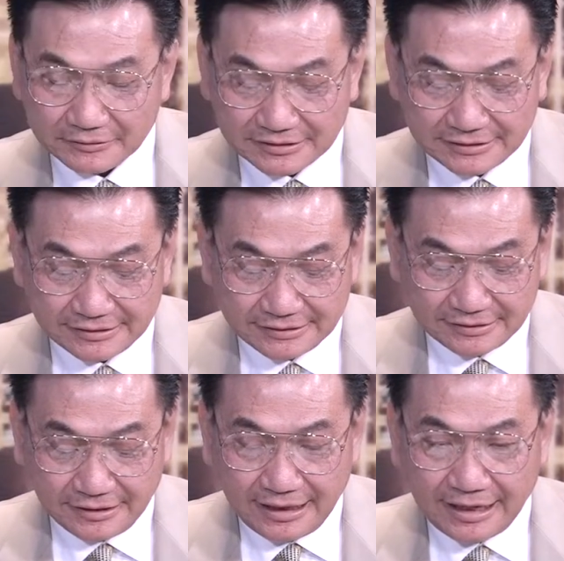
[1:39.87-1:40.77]
是
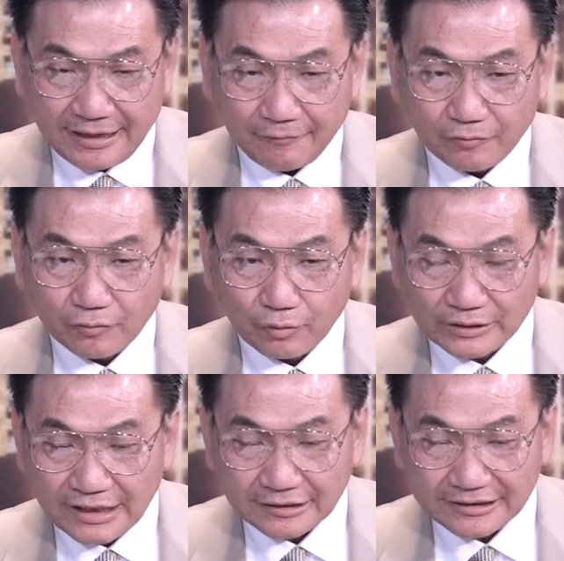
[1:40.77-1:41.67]
啊，我
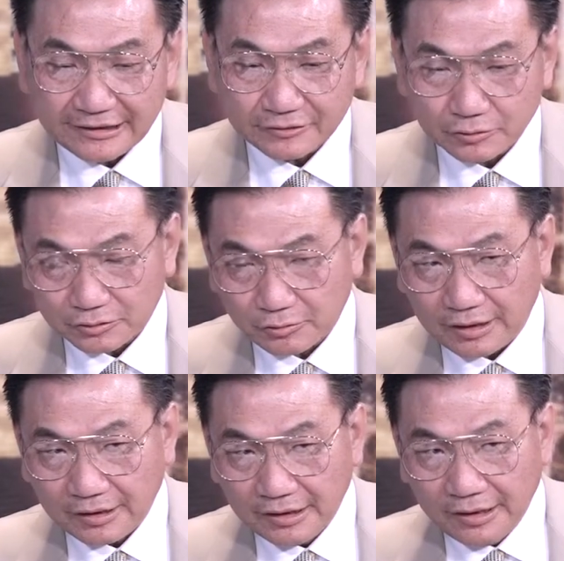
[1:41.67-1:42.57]
当然讲就是
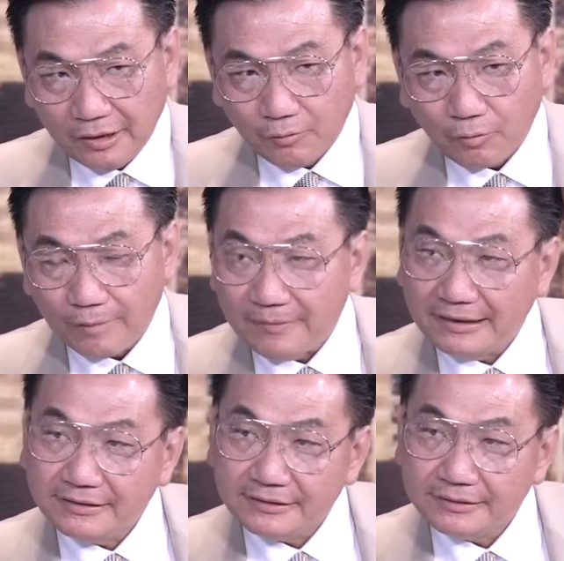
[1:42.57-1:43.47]
说我
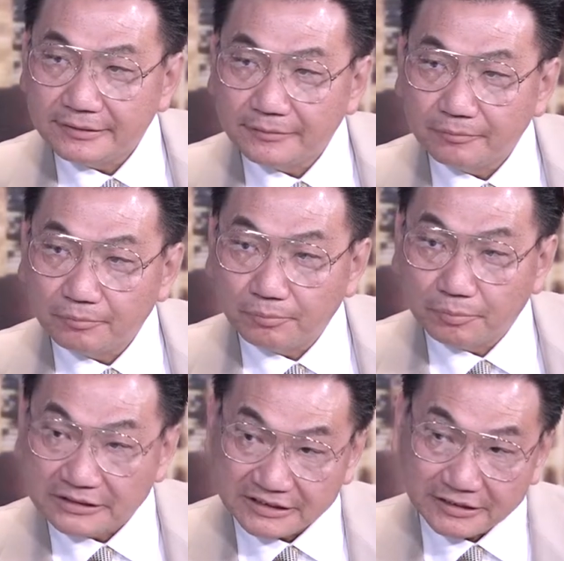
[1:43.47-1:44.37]
们
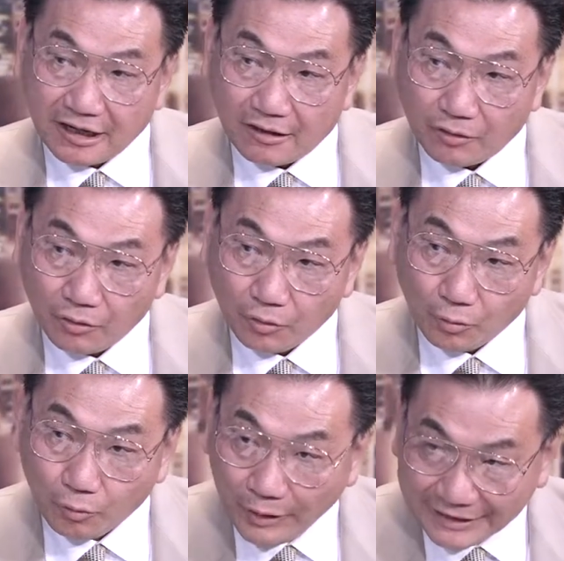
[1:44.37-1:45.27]
不知道
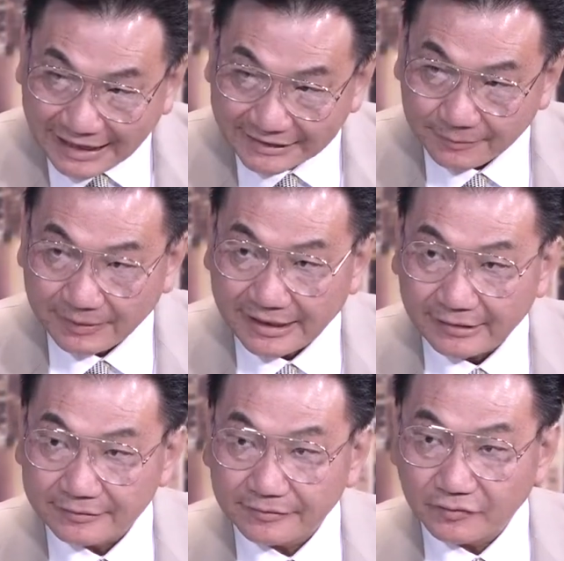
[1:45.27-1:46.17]
未来怎么
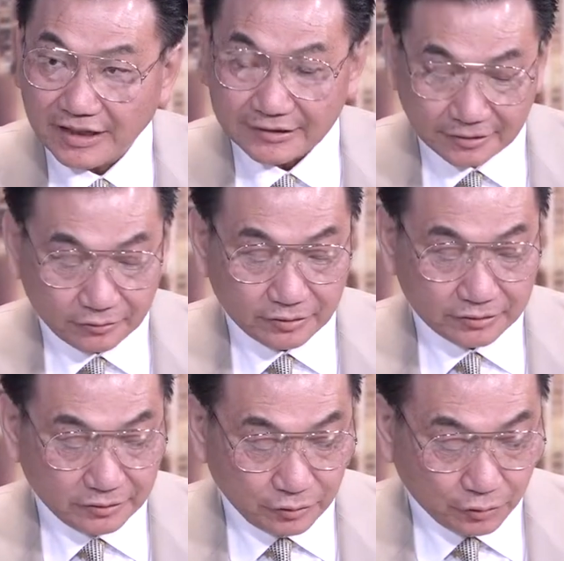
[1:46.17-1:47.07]
样，但是
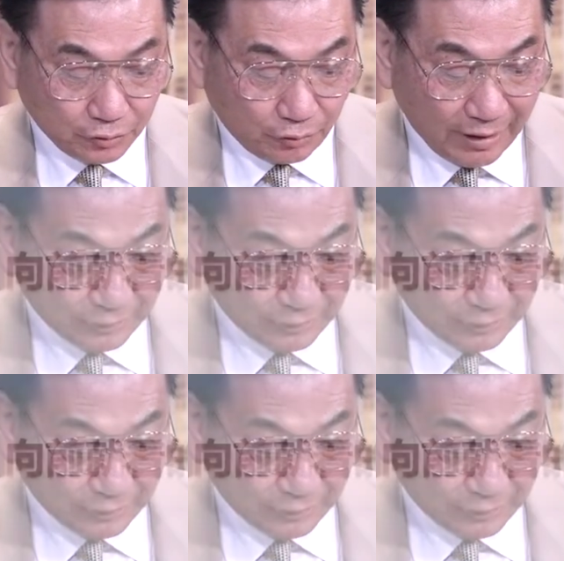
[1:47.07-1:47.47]
有一句话